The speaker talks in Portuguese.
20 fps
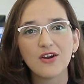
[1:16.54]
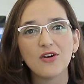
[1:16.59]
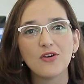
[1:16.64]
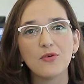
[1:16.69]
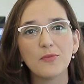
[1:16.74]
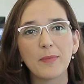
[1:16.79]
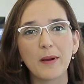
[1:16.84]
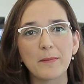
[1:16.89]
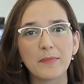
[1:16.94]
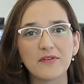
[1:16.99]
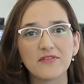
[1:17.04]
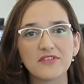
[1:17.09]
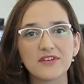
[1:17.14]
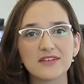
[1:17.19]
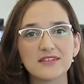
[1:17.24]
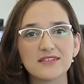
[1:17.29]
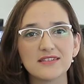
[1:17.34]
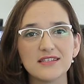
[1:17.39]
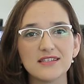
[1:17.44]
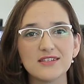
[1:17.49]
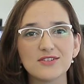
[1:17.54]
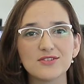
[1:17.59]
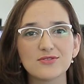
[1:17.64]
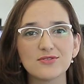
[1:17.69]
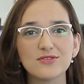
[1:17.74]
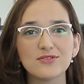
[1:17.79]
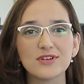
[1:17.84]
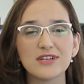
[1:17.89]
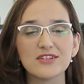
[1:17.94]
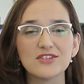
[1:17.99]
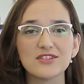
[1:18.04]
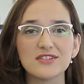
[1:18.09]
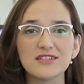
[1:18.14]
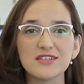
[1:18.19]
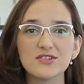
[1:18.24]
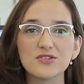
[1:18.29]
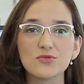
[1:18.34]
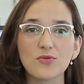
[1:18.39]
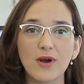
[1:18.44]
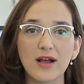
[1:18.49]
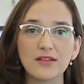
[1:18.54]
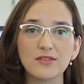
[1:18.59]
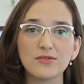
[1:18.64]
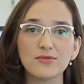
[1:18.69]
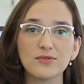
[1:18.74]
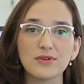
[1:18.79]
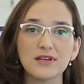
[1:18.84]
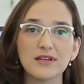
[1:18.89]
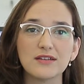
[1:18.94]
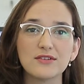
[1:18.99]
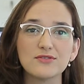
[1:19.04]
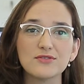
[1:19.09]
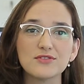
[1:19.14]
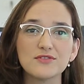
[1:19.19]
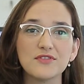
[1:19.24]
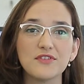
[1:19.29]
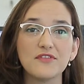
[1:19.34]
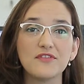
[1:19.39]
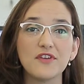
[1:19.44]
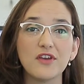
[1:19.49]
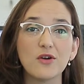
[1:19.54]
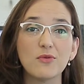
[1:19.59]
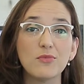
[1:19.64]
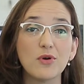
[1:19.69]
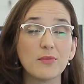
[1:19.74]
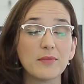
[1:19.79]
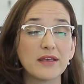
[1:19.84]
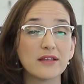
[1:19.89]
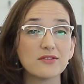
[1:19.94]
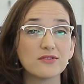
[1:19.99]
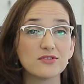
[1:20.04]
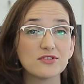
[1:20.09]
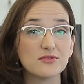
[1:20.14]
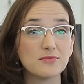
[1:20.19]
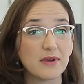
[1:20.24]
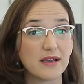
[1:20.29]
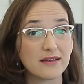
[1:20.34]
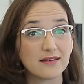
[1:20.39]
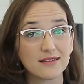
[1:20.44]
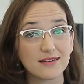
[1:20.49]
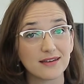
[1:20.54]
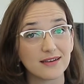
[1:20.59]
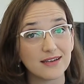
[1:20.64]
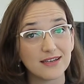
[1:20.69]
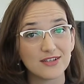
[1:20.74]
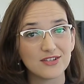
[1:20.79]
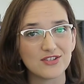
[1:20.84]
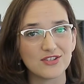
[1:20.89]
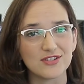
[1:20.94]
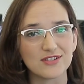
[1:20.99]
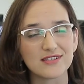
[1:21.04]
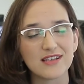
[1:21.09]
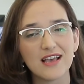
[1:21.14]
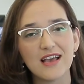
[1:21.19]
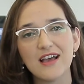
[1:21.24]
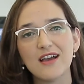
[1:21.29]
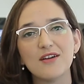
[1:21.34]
O Papa Francisco, durante esses quatro anos, viveu momentos marcantes,